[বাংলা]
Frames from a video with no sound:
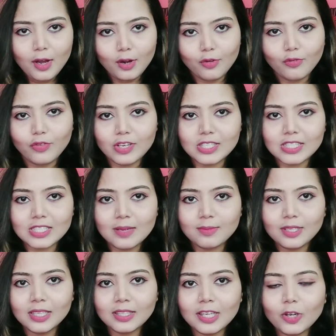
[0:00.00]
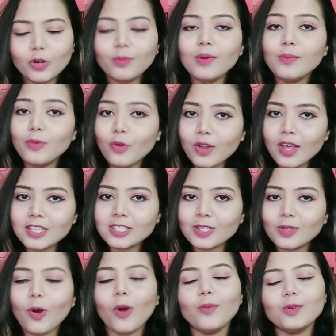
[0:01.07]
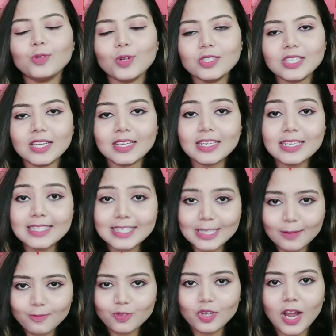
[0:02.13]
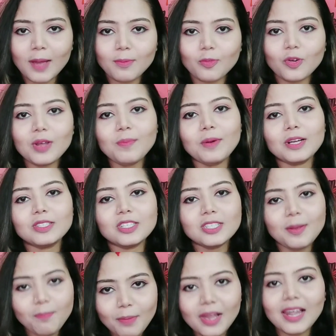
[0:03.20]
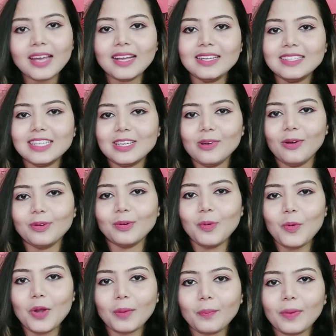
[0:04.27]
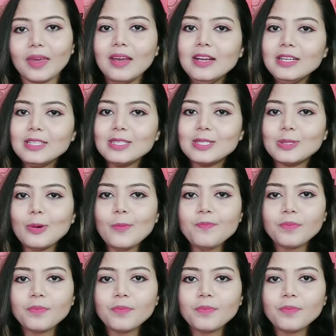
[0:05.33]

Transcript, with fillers: আর ফার্স্ট টাইম দেখে কী করবে মনে আছে তো অবশ্যই চ্যানেলটিকে সাবস্ক্রাইব করে পাশে বেল আইকনটিকে অন করে রাখবে সো